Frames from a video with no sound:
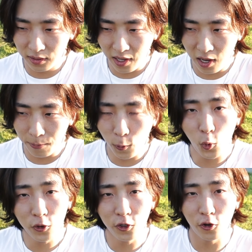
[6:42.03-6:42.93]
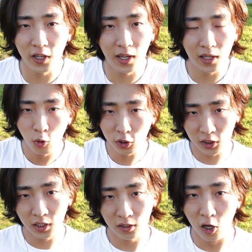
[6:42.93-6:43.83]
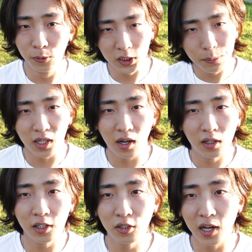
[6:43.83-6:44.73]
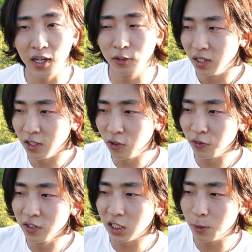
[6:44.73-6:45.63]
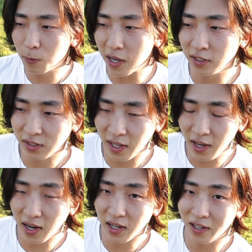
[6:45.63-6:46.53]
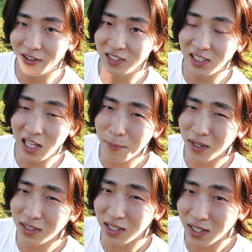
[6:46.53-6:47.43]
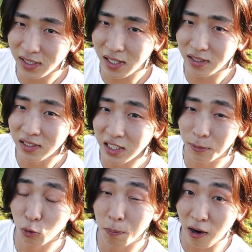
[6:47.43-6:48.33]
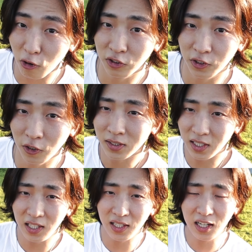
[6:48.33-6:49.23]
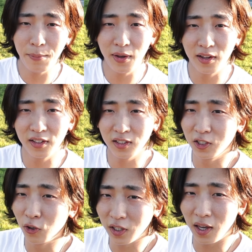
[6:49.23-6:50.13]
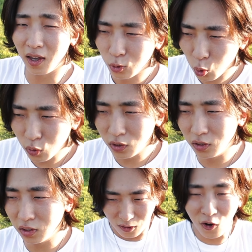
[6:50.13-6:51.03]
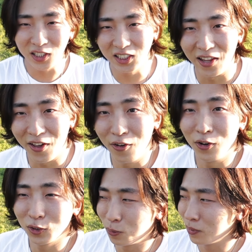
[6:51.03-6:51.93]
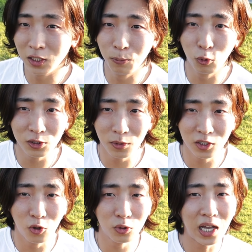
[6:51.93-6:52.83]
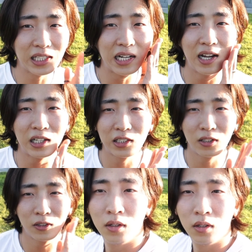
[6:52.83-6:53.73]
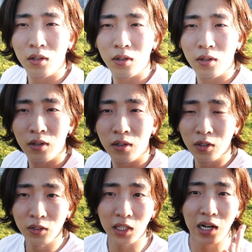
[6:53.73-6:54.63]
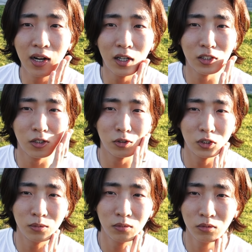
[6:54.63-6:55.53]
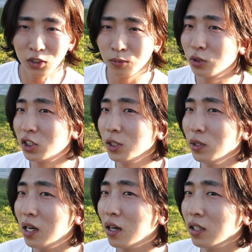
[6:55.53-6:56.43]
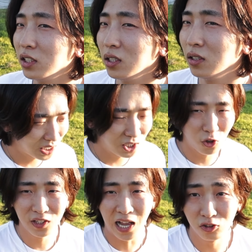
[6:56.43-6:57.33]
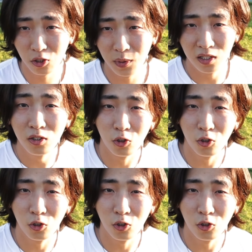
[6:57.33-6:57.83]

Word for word: 내 표현력이 훨씬 넓습니다 그래서 약간 이런 느낌을 받을 때 약간 시네마틱하다는 느낌을 좀 받거든요 근데 이 카메라는 그렇게 좋은 것 같진 않아요 좀 지금 보시면 여기 다 날아가잖아요 다 날아가잖아요 지금 지금 지금도 날아가지 이런 단점이 있는